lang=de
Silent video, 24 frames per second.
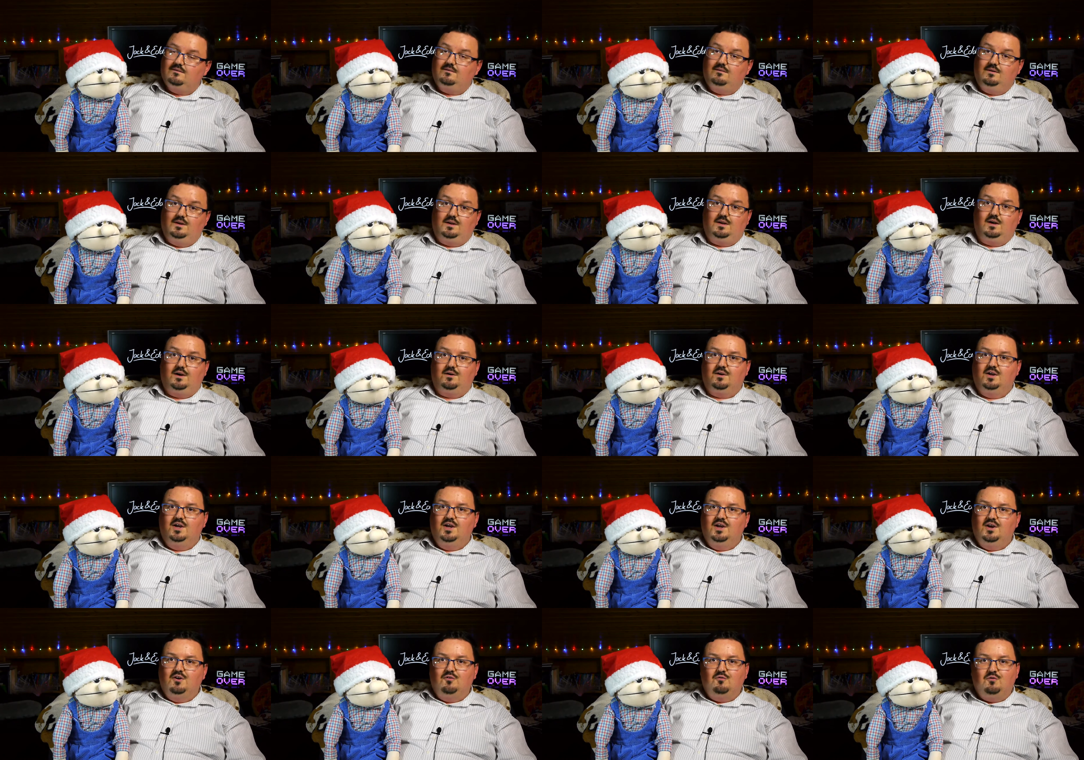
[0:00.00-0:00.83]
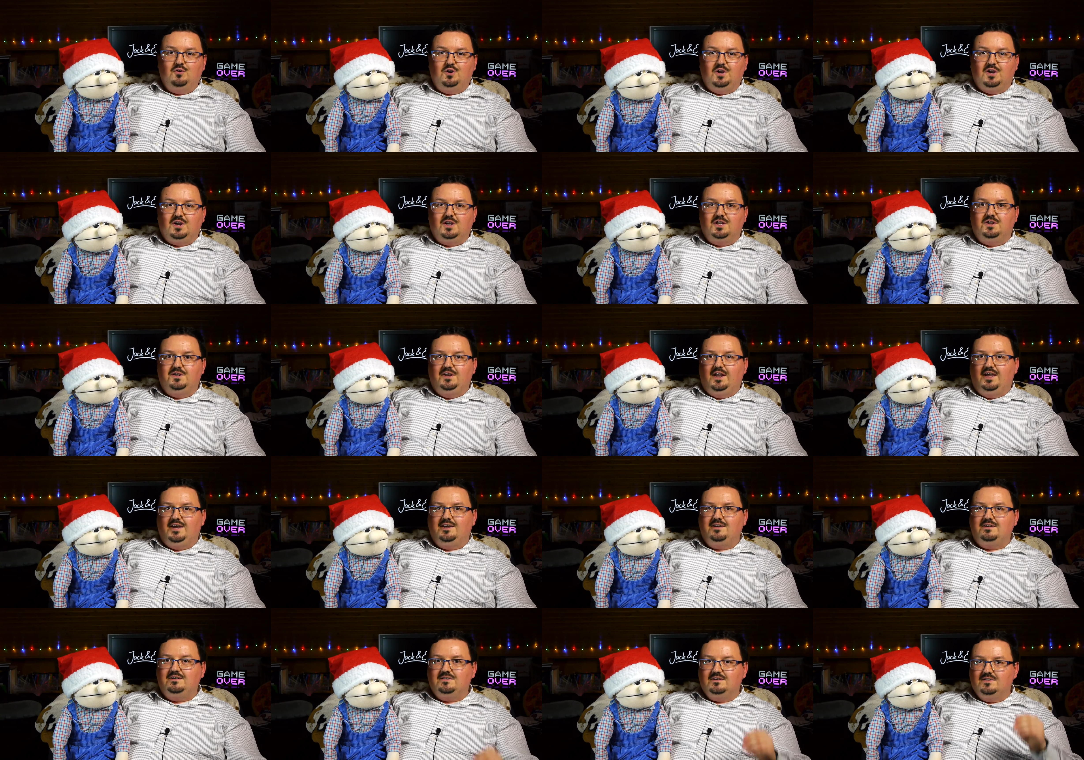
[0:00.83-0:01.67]
Naja, für den
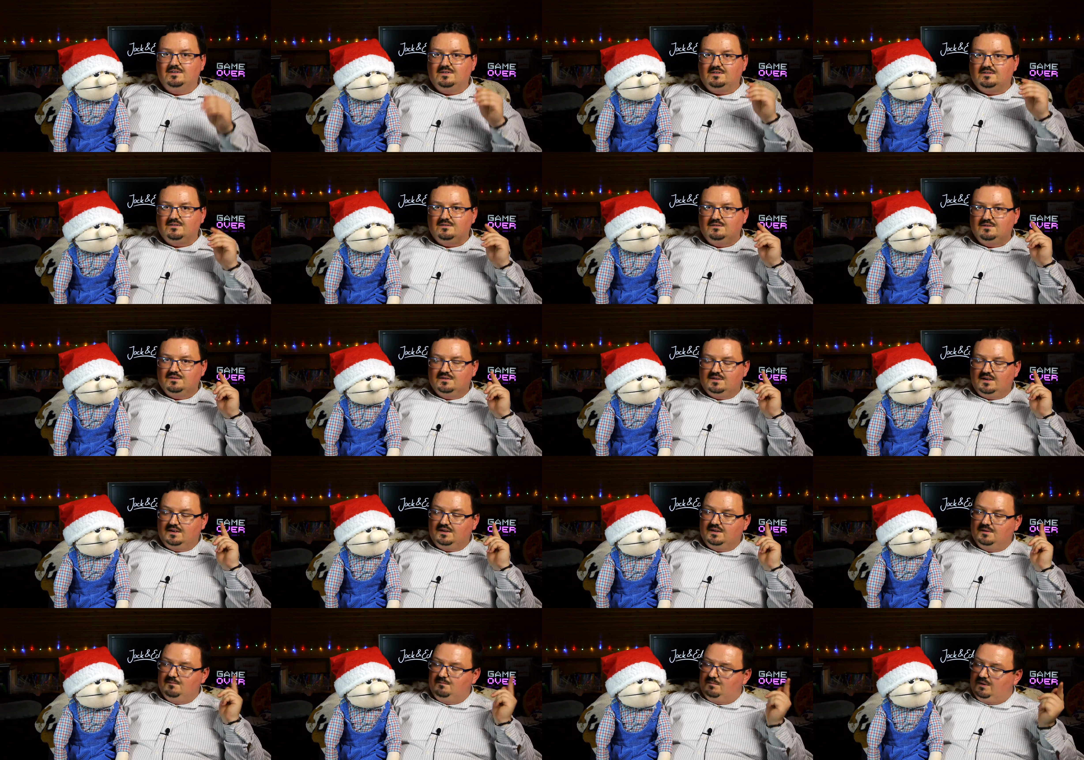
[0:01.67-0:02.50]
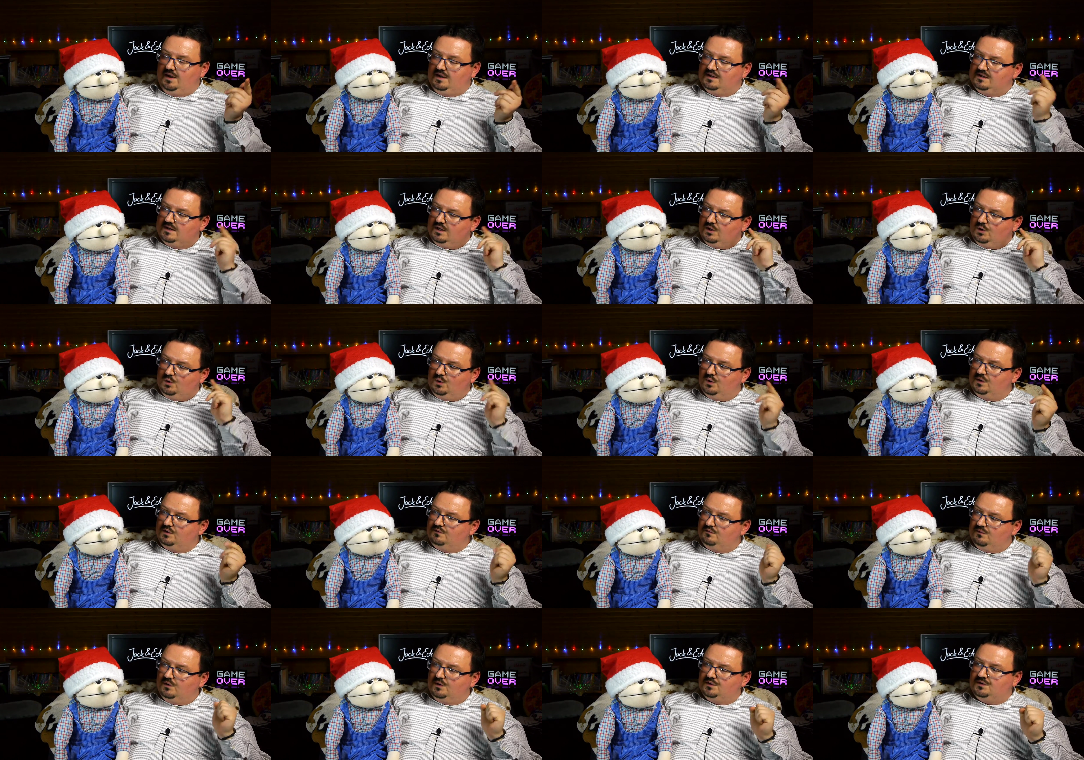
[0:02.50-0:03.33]
Knecht ist äh, sein Gebet ja
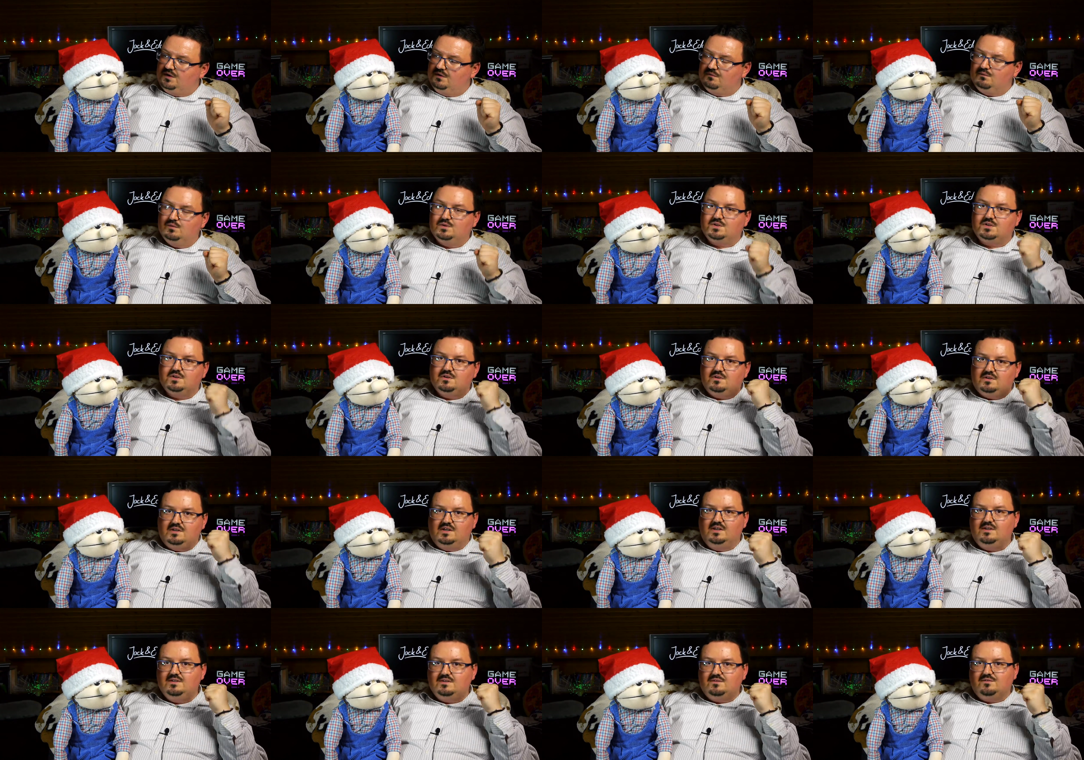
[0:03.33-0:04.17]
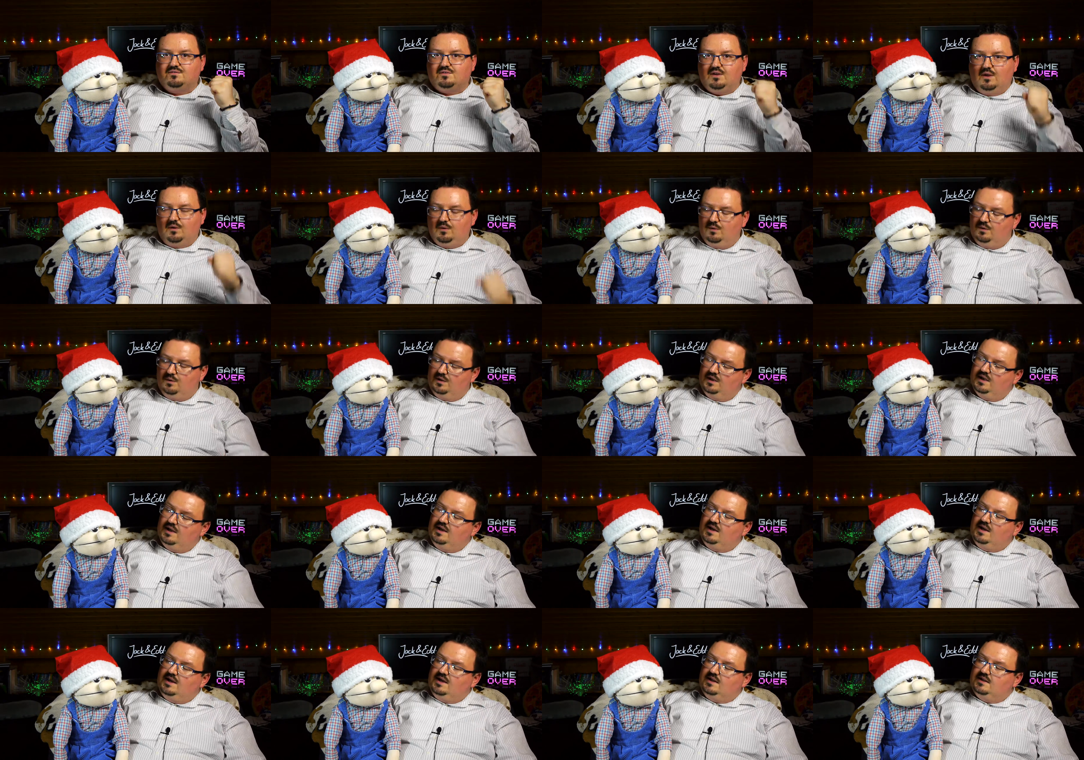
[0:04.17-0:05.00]
erhört worden. Er wusste, diese Frau,
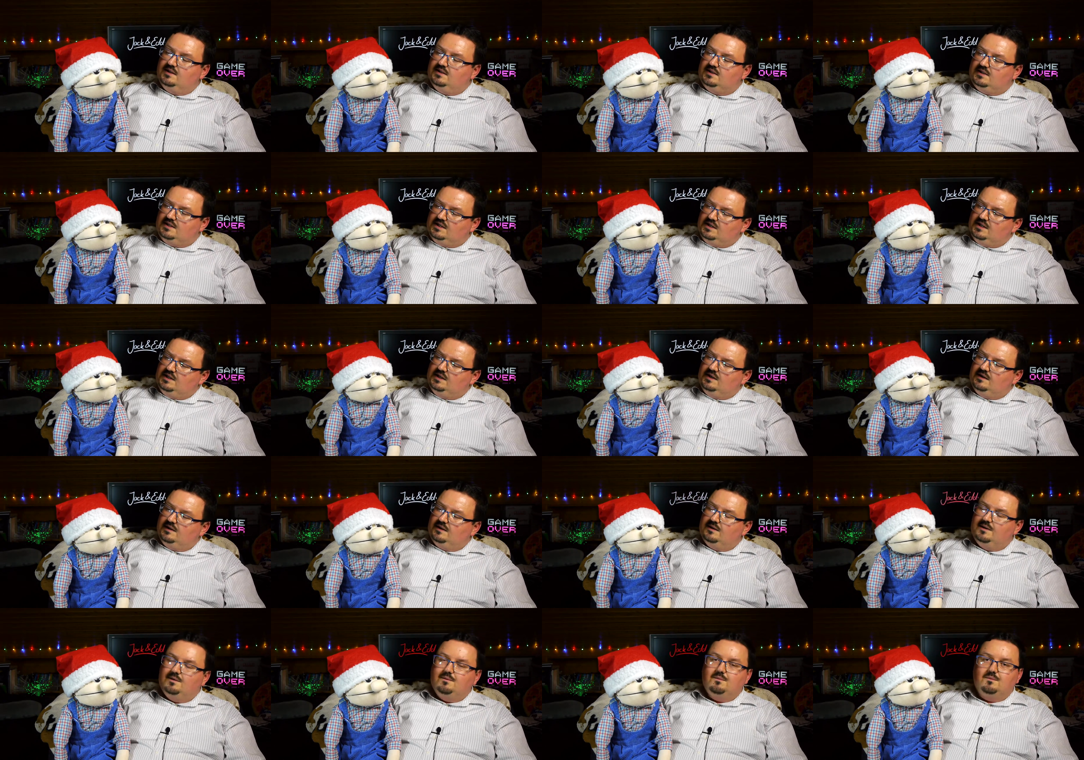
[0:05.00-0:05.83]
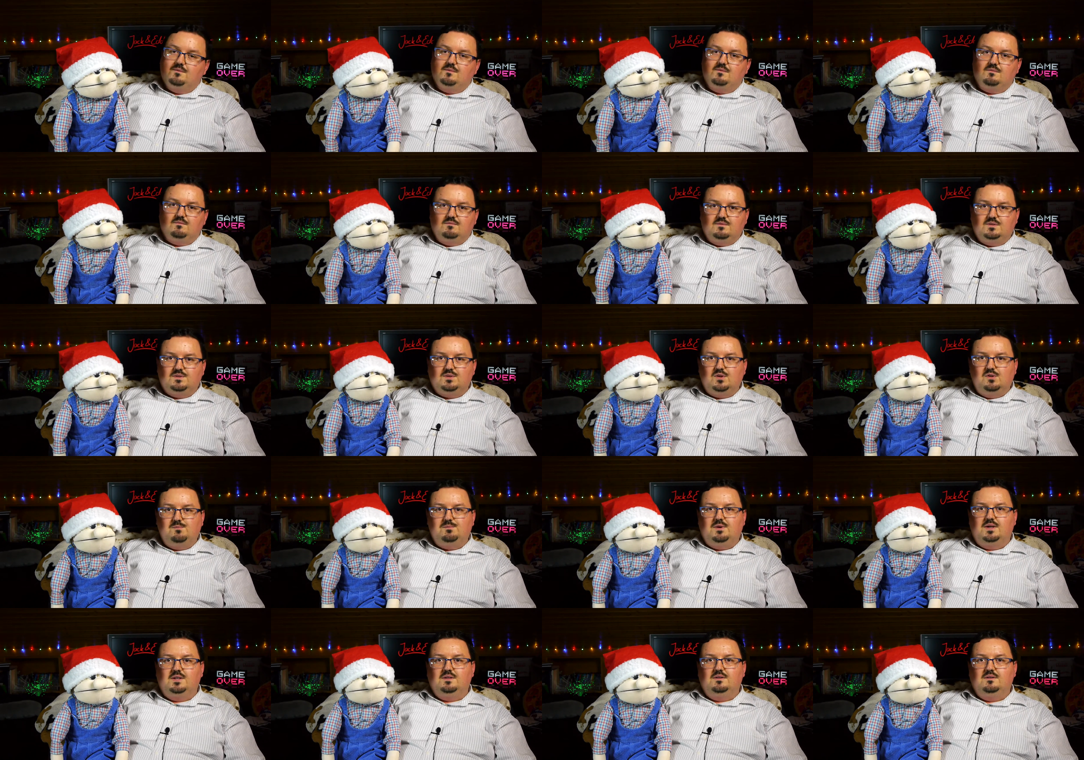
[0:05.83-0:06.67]
die soll
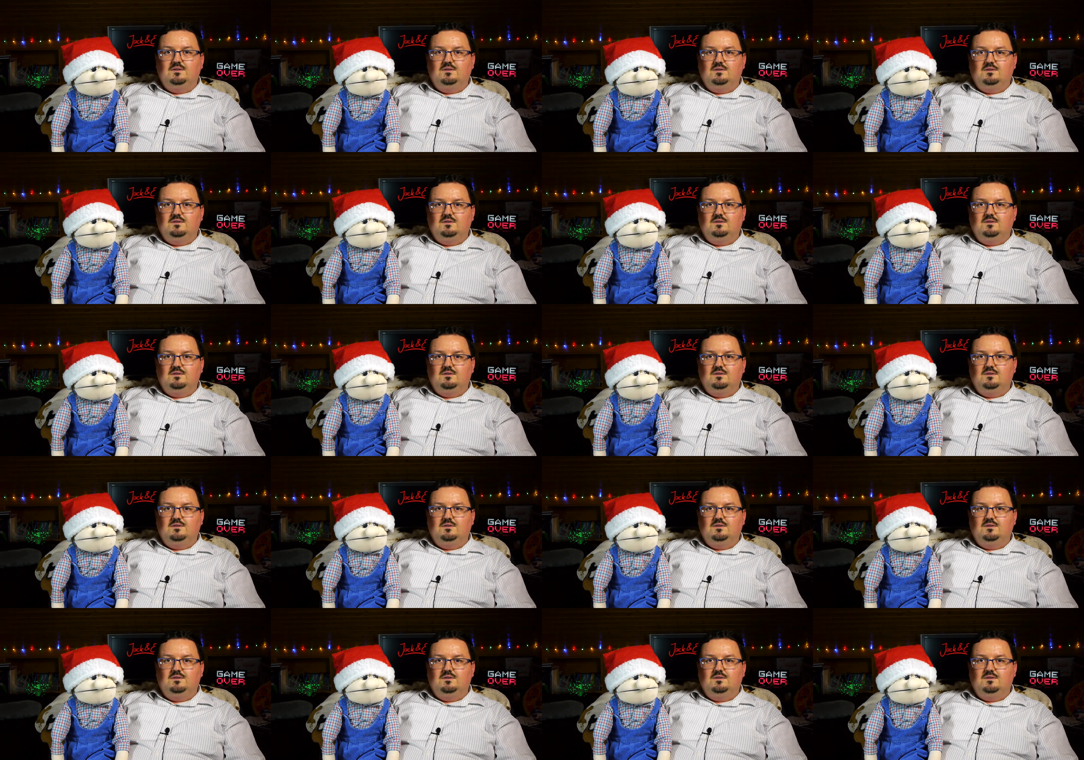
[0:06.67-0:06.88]
mein